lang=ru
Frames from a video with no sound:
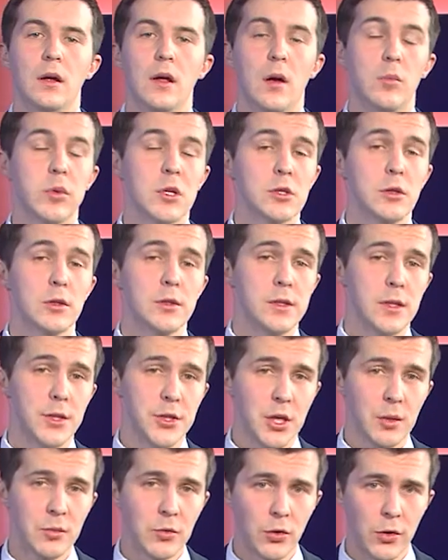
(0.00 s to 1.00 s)
Обошлось
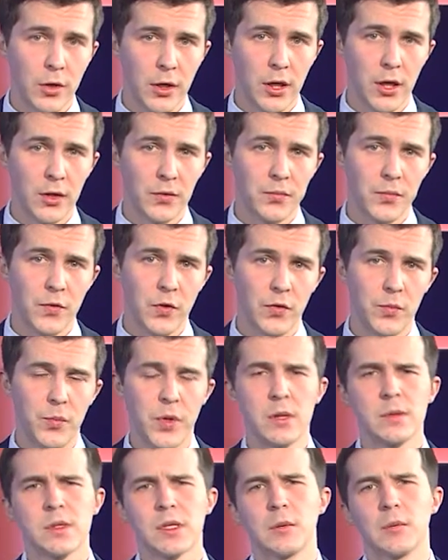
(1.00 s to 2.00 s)
слишком дорого. В
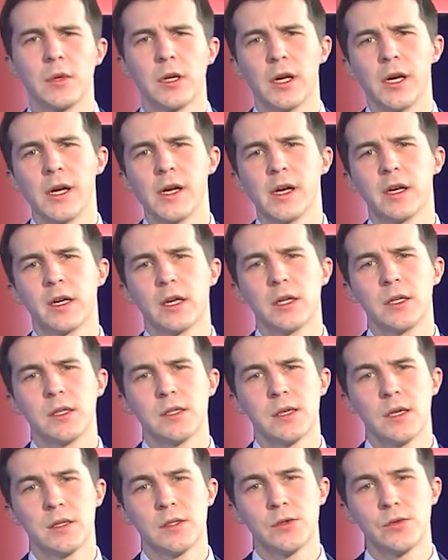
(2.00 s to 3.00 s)
Пермском крае
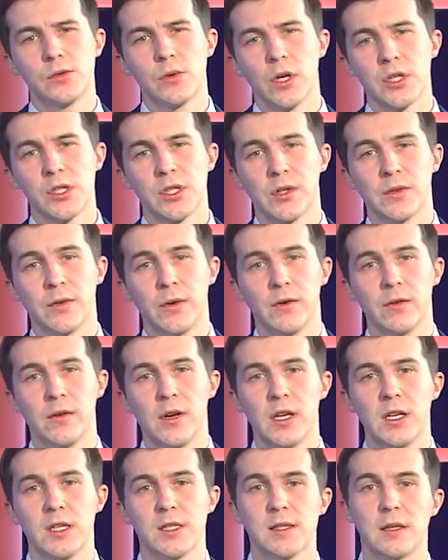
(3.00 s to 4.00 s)
организацию
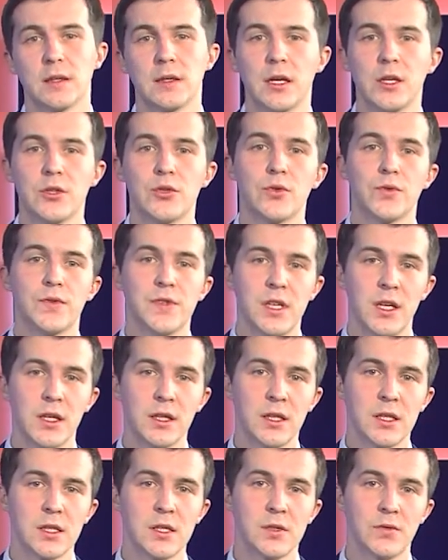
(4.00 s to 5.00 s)
оштрафовали за дачу
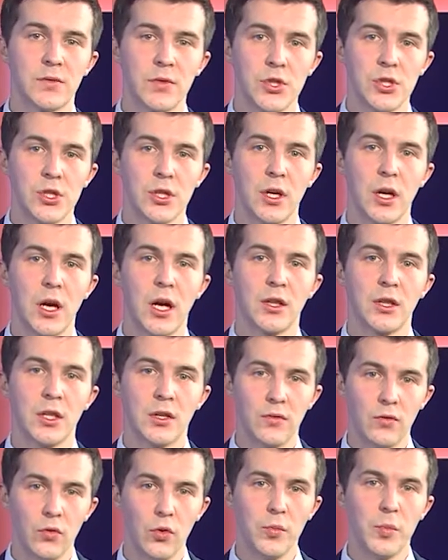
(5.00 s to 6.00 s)
взятки свыше 1
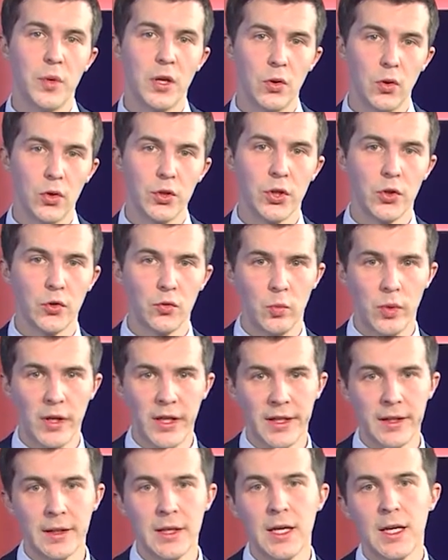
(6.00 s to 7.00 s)
миллиона
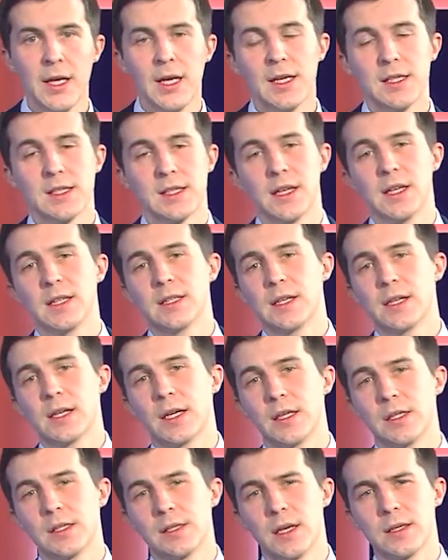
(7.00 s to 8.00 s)
рублей. За это
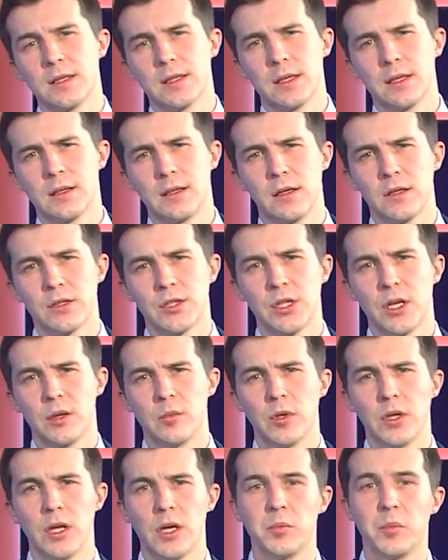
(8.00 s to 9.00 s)
организация
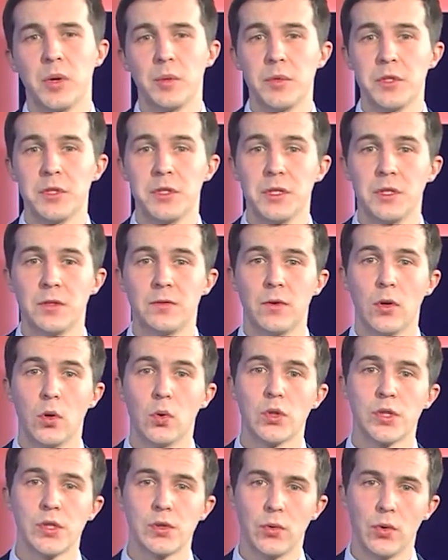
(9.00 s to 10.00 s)
должна была победить в
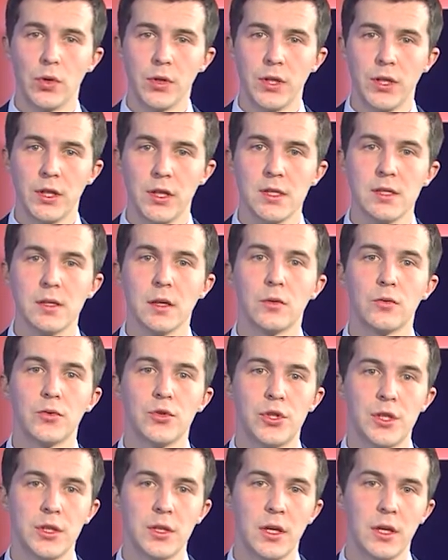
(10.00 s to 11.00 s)
аукционе и
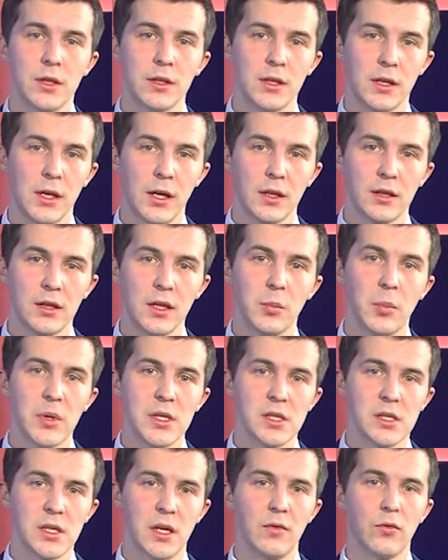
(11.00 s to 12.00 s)
заключить контракт на
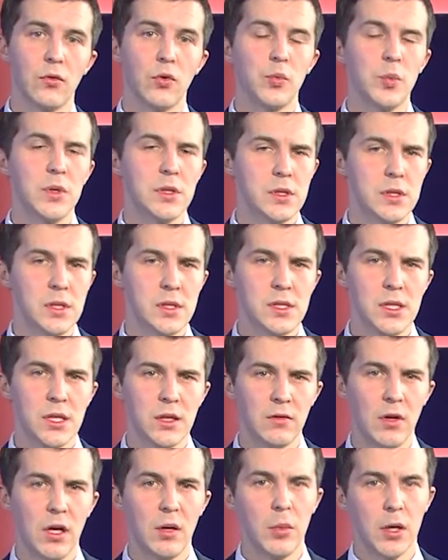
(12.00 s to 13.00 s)
поставку
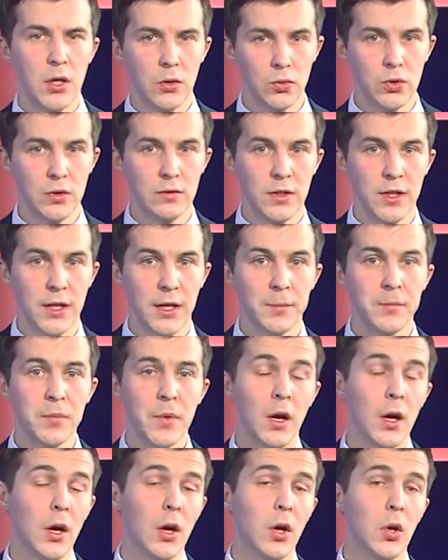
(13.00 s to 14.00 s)
медицинского оборудования.
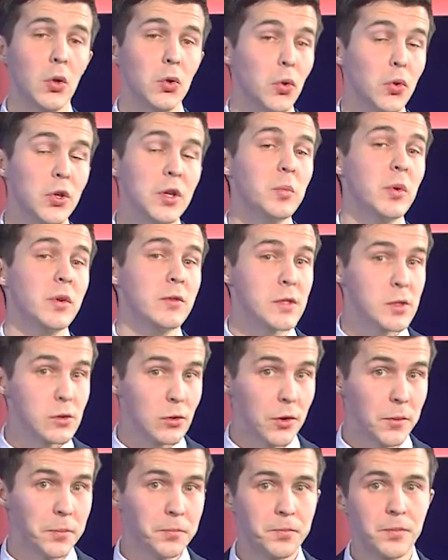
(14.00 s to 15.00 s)
Но не
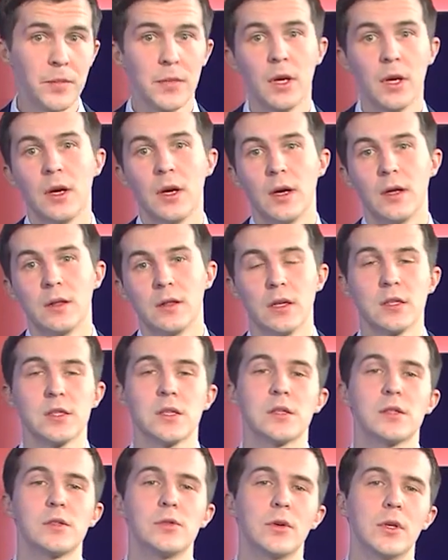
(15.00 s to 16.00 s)
повезло.
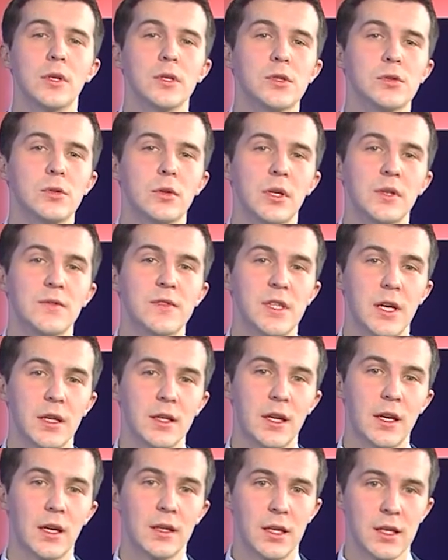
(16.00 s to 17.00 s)
Должностное лицо от
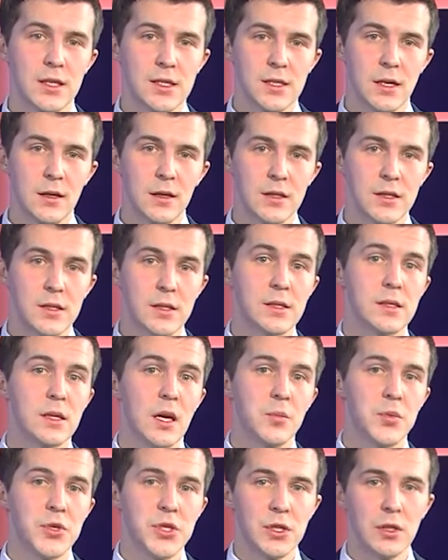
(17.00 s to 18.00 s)
взятки отказалось и
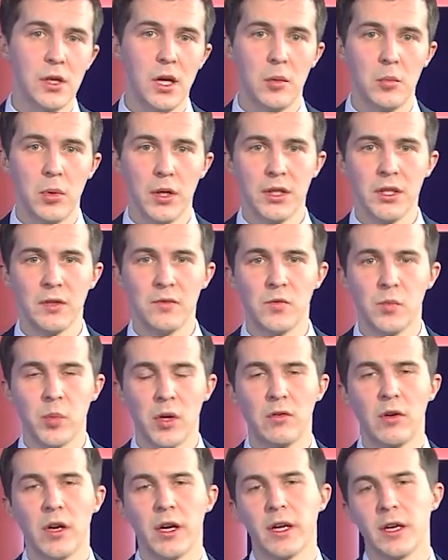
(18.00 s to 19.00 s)
сообщило об этом в
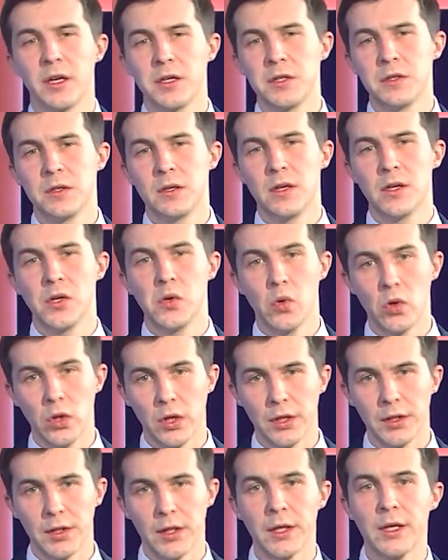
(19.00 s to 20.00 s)
правоохранительные
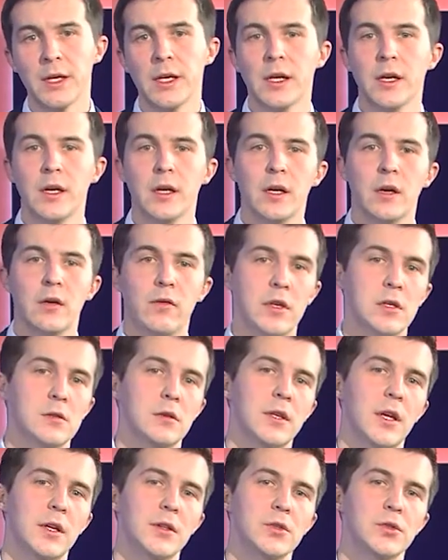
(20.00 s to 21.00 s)
органы. В
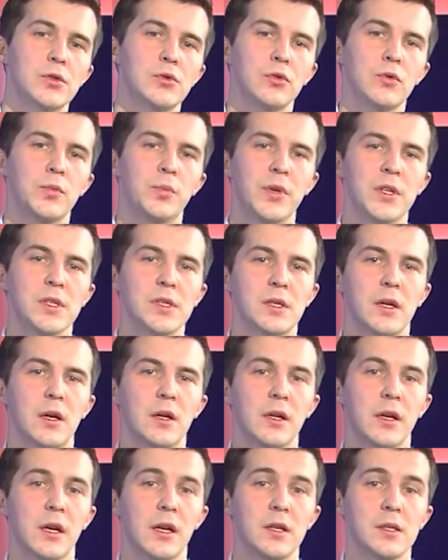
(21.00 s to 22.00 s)
результате суд
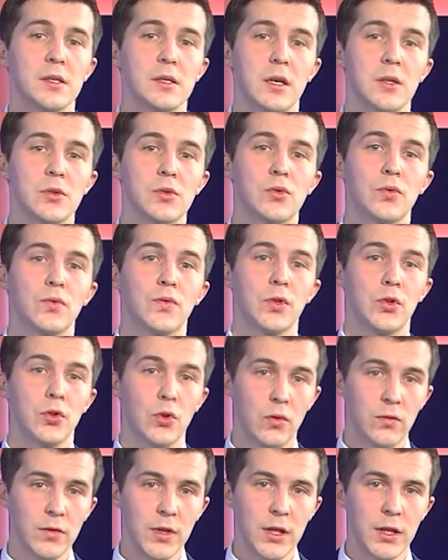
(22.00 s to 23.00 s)
признал организацию
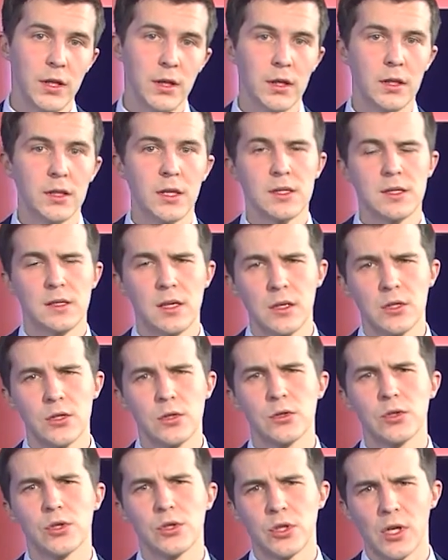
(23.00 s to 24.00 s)
виновной и
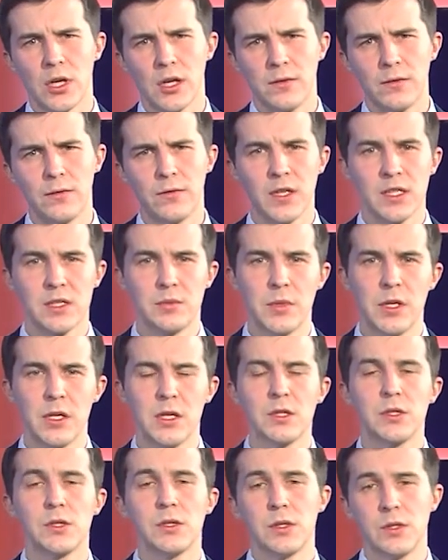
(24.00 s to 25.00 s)
назначил штраф в
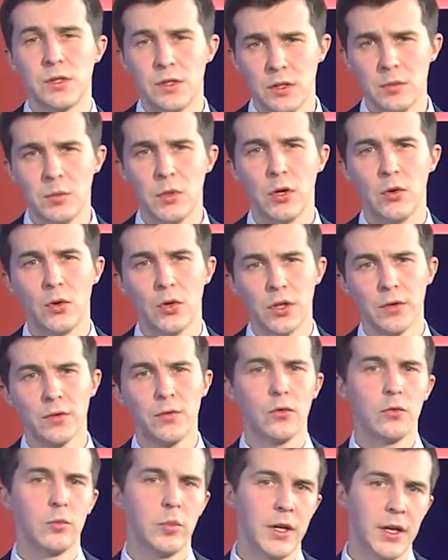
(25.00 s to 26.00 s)
размере 10
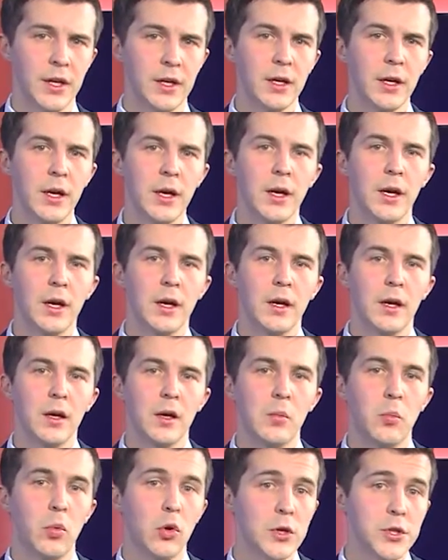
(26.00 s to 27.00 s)
миллионов рублей.
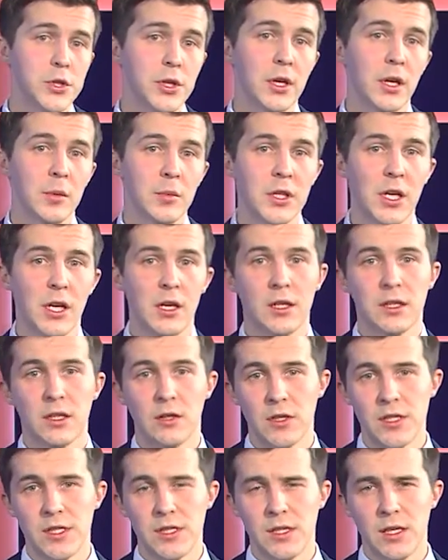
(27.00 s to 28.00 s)
Больше криминальных
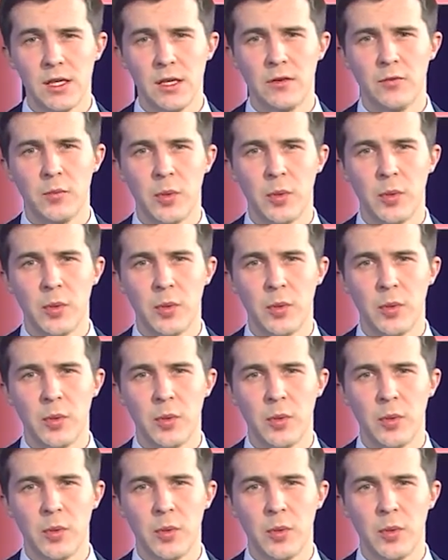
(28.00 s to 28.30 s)
новостей в